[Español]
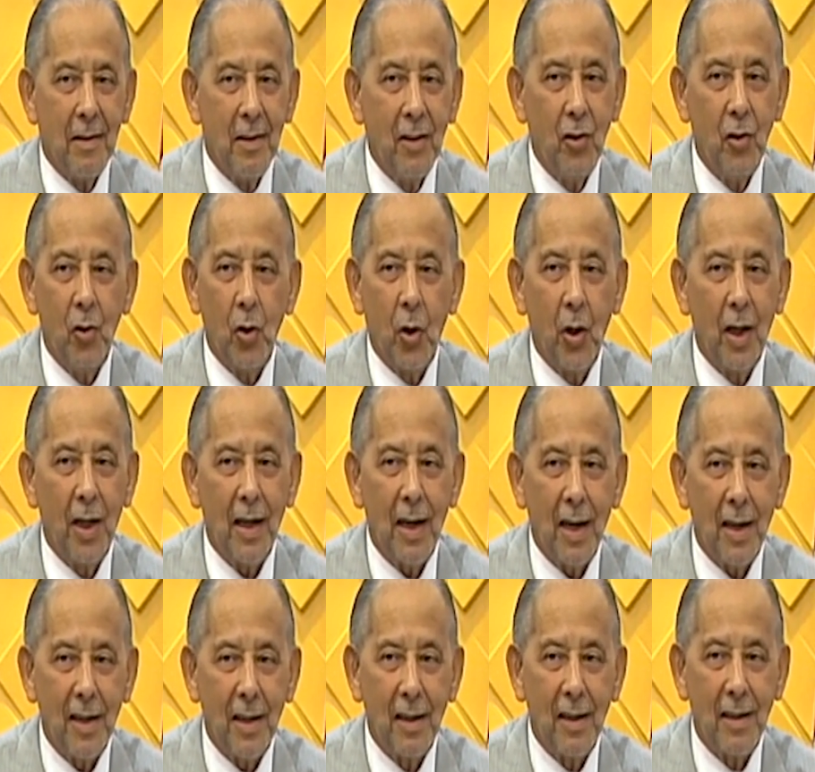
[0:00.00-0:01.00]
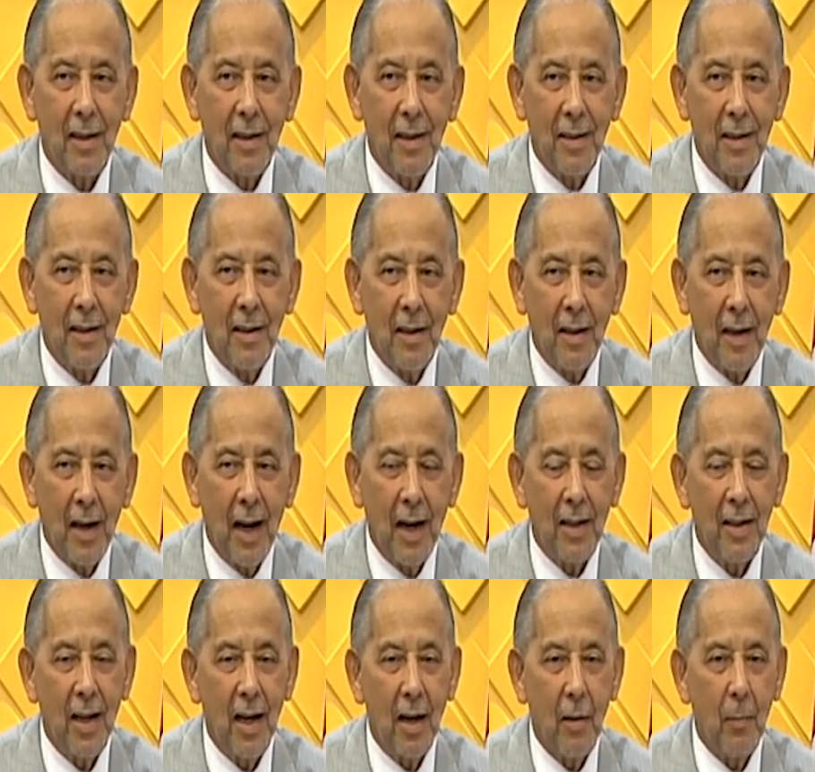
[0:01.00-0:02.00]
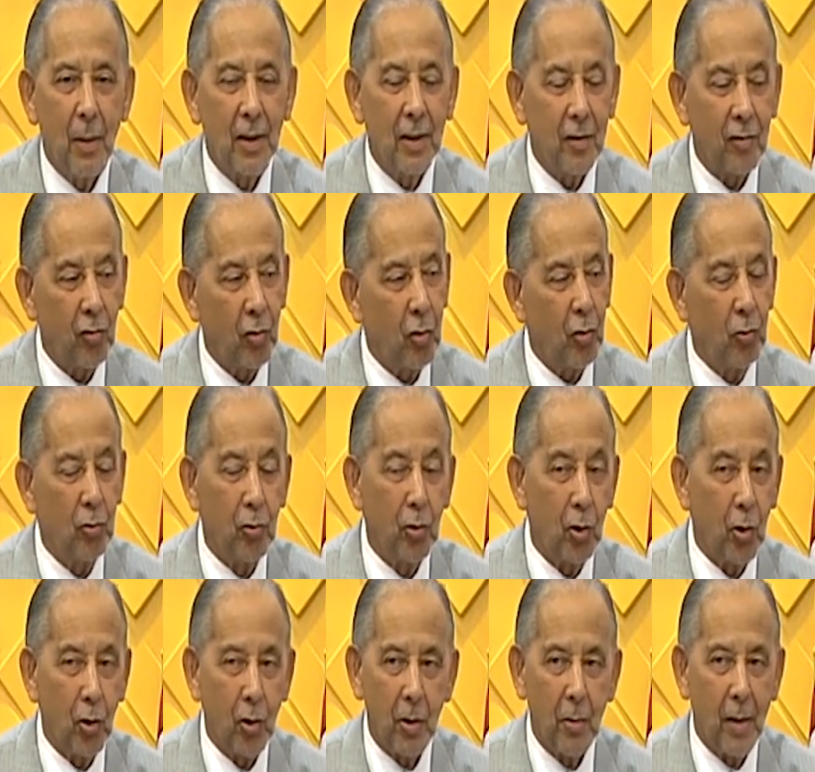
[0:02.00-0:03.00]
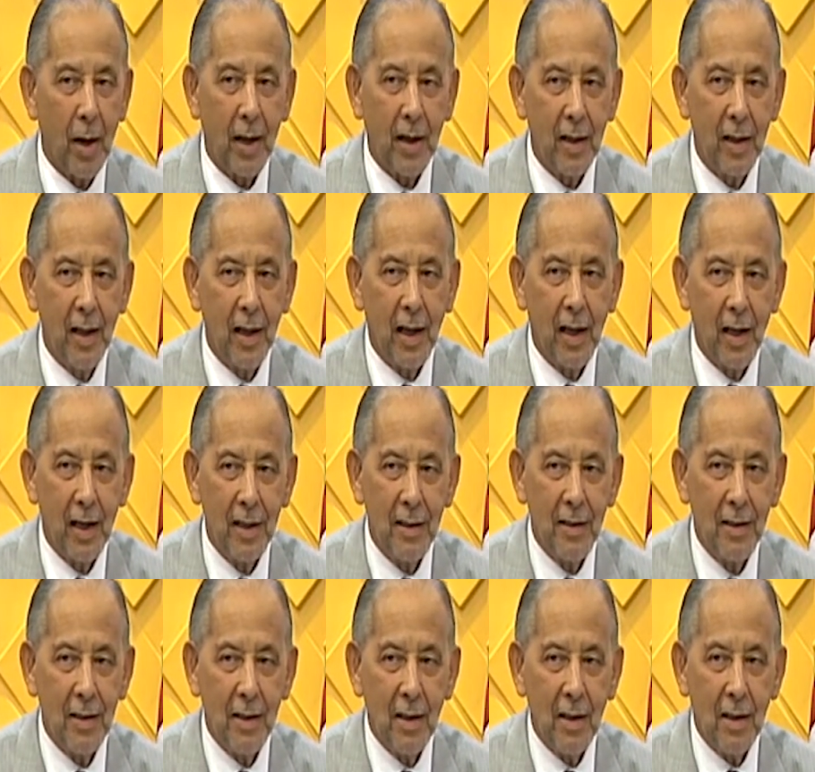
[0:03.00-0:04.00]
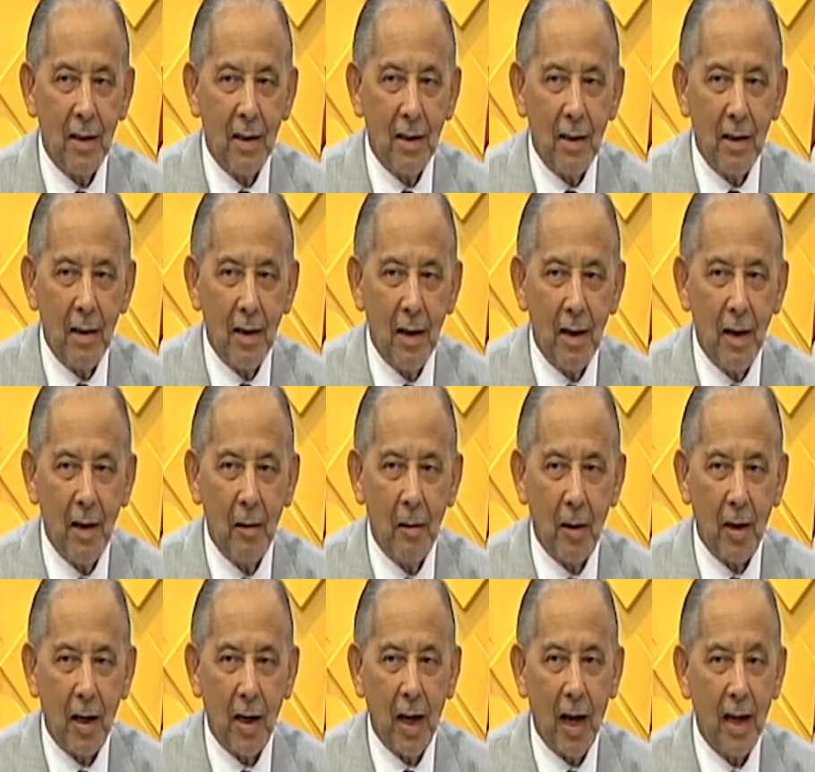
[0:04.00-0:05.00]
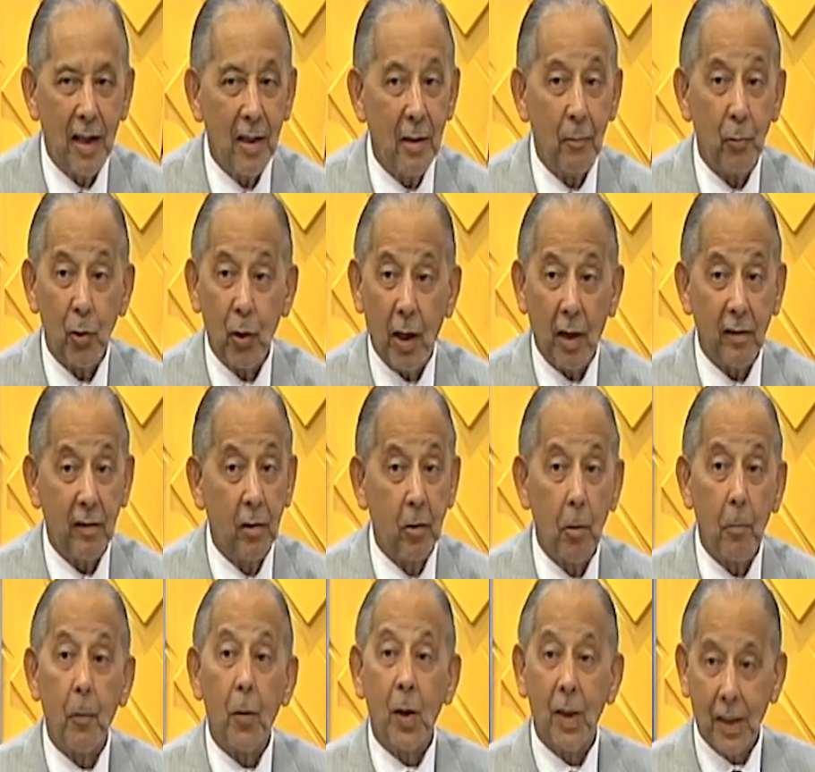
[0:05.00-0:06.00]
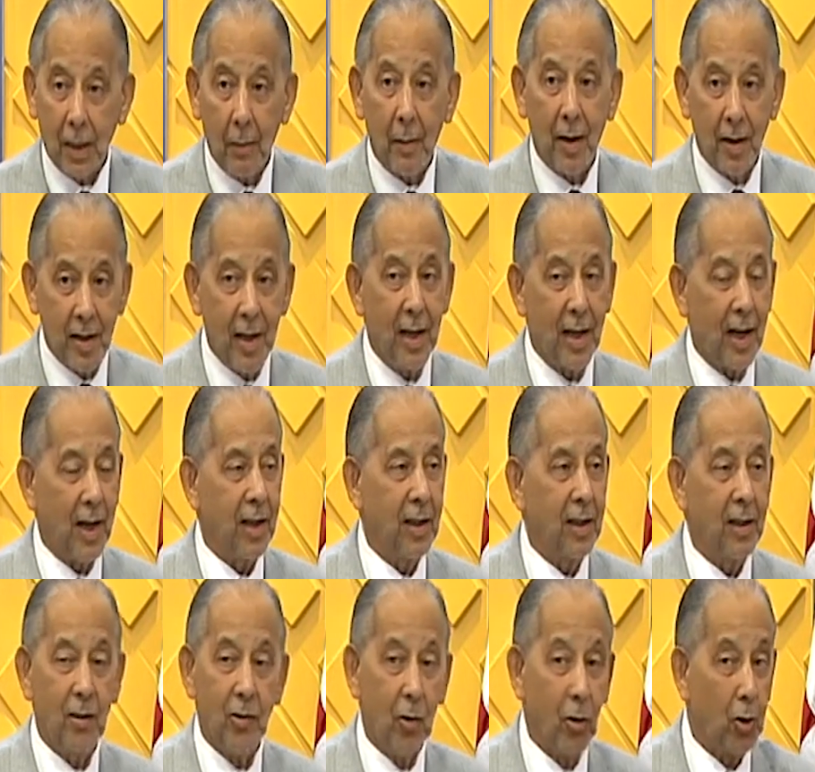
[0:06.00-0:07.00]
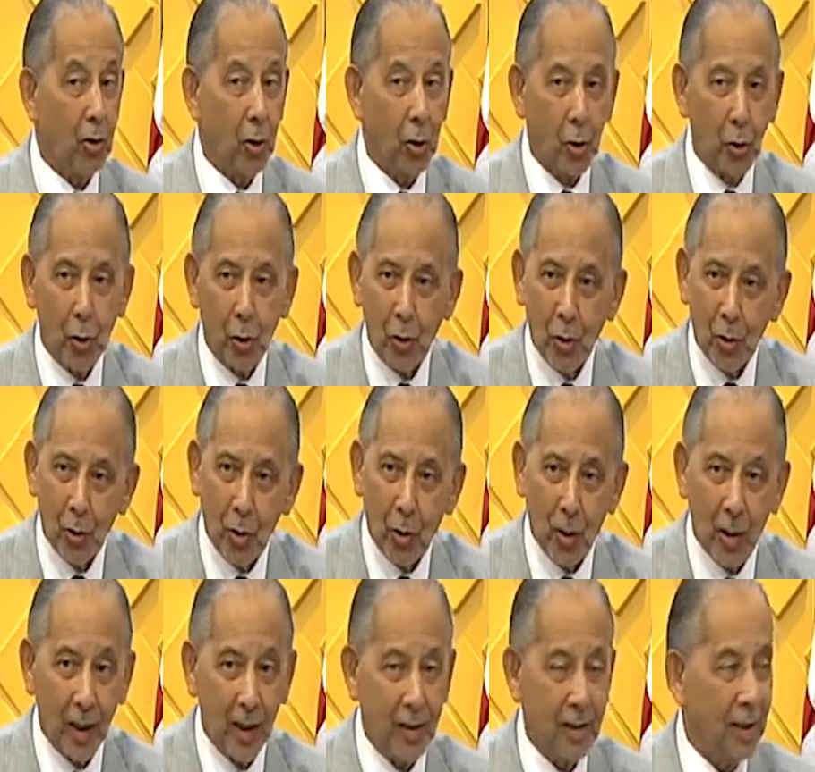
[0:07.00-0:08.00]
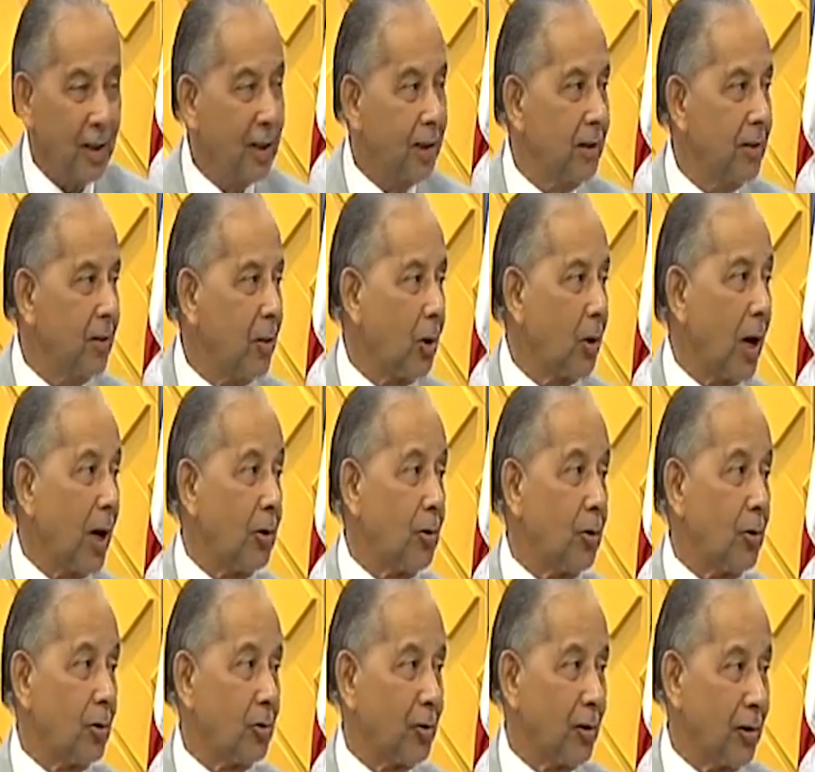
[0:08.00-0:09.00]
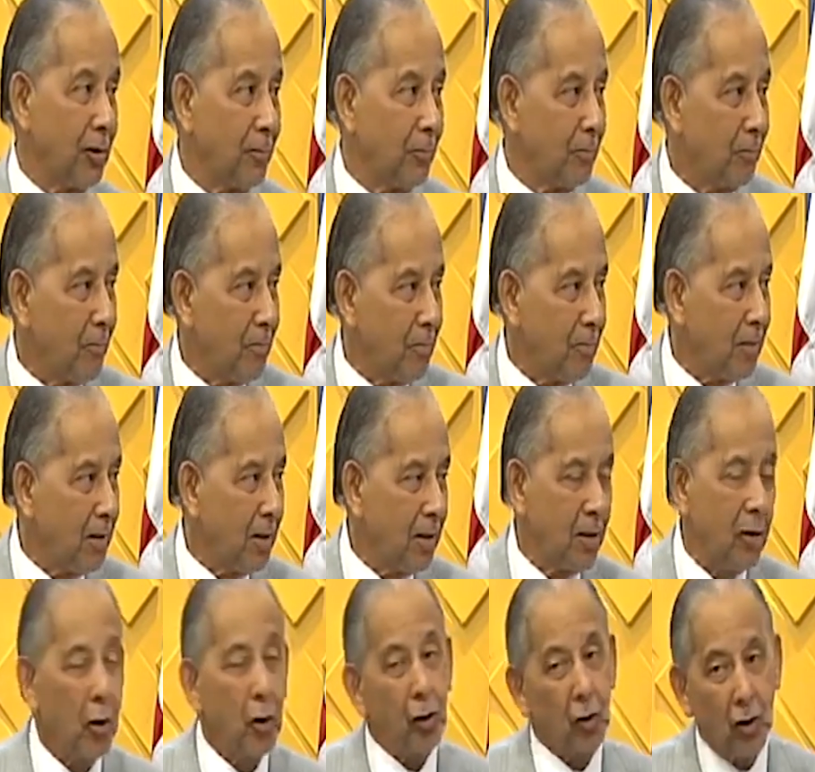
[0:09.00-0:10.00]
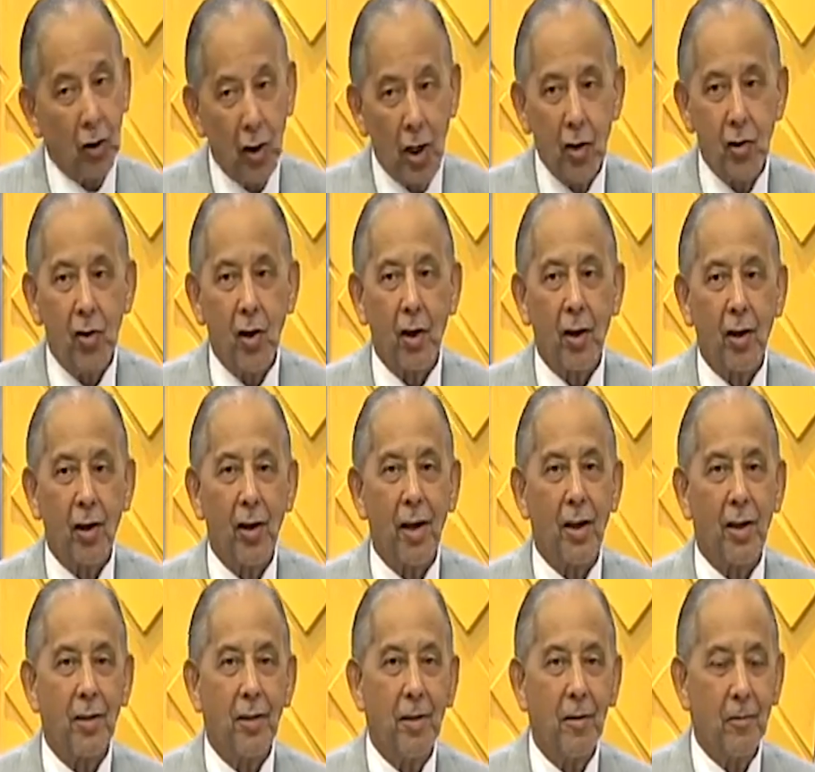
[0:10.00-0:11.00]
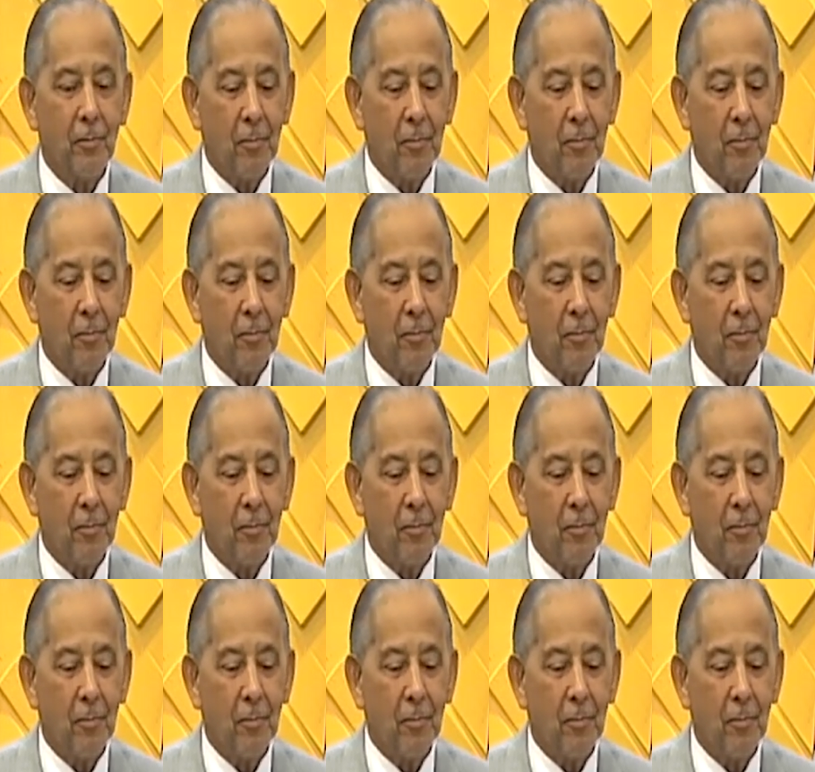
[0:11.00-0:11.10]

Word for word: Y no era que alguien amaneció con un dolor de barriga, eh, que alguien pudiera decir, no, pero estaba ayer aquí. No, no, no, no, no. Gente que no la conoce, que tenían cheques ahí.